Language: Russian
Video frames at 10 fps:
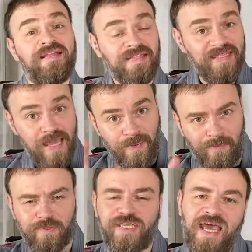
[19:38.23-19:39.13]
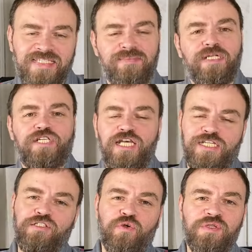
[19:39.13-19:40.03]
Не пропускайте
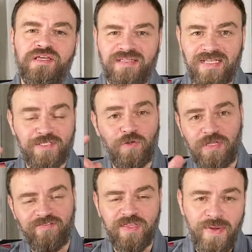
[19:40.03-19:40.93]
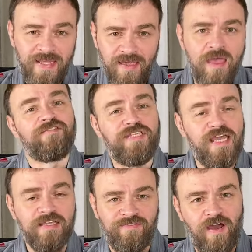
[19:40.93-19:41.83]
ближайшие турниры достойные внимания. Вся
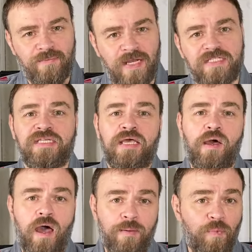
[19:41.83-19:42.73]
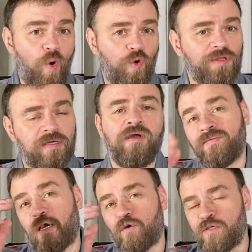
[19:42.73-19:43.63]
информация об оных
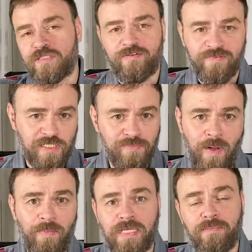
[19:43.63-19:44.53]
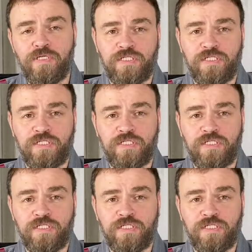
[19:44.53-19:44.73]
находится в нашем паблике библиотеки